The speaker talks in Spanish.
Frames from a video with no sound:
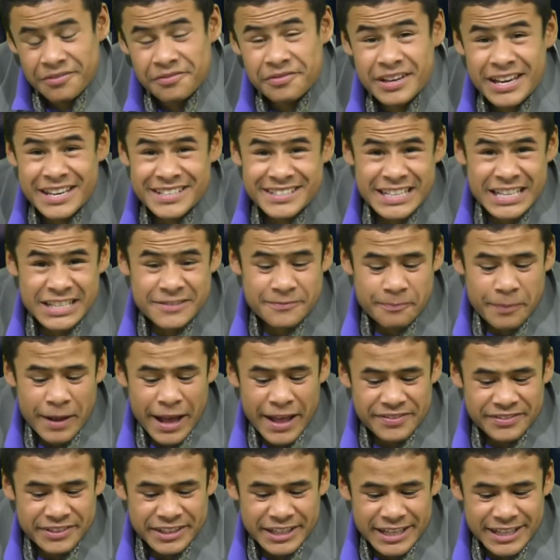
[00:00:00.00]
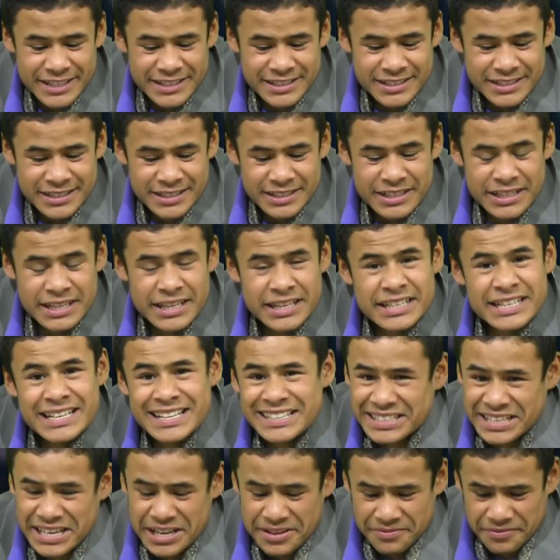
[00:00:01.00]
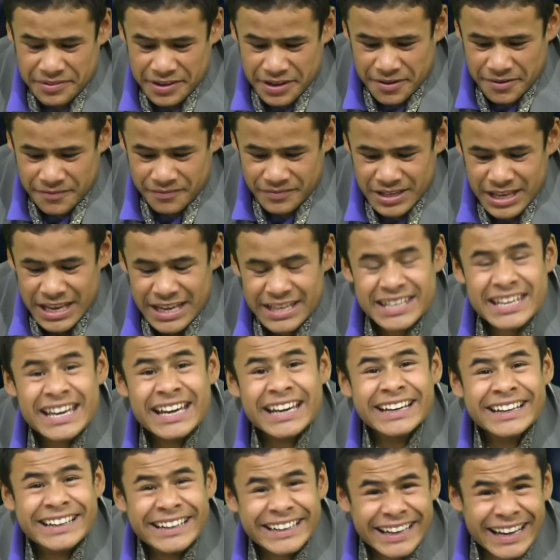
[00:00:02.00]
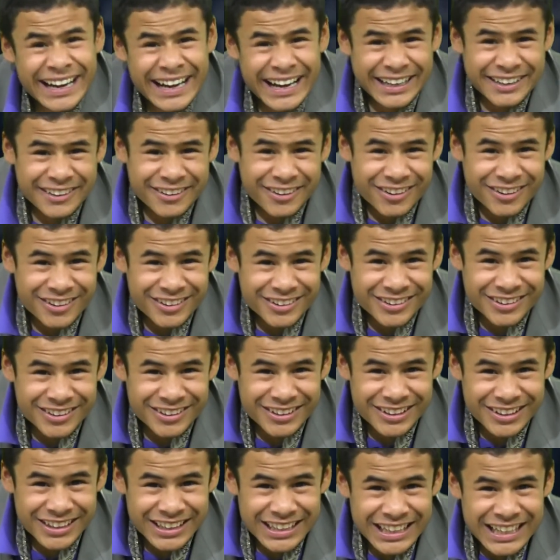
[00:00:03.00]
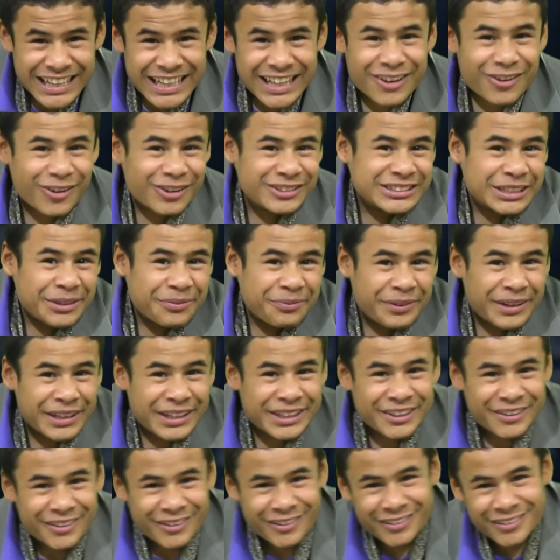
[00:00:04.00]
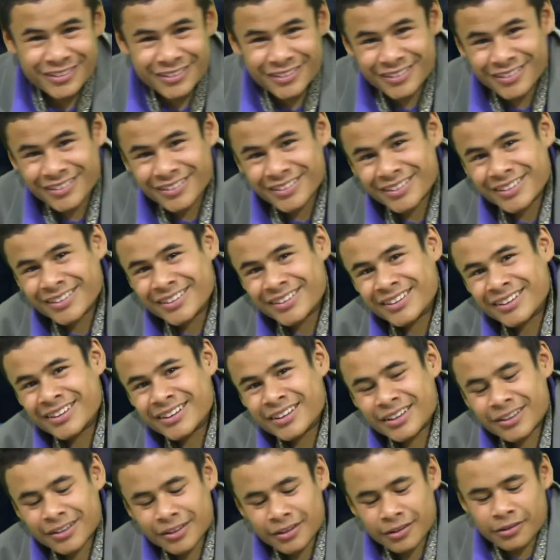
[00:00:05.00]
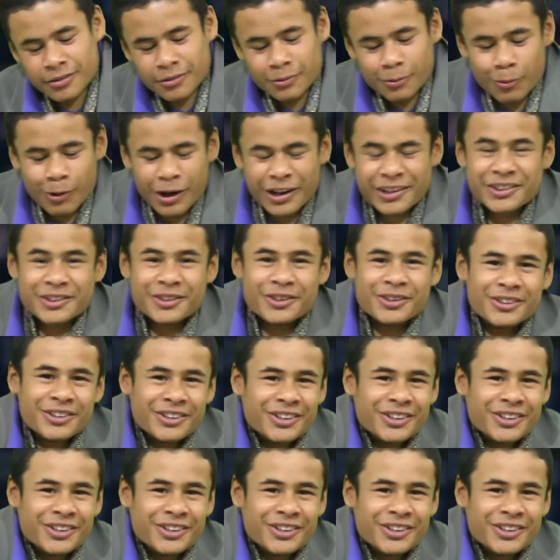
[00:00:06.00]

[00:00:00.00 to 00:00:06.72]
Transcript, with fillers: fiestas patrias y el rey feo. ¿Quién cree que ganó? El Josefino. ¿Cuándo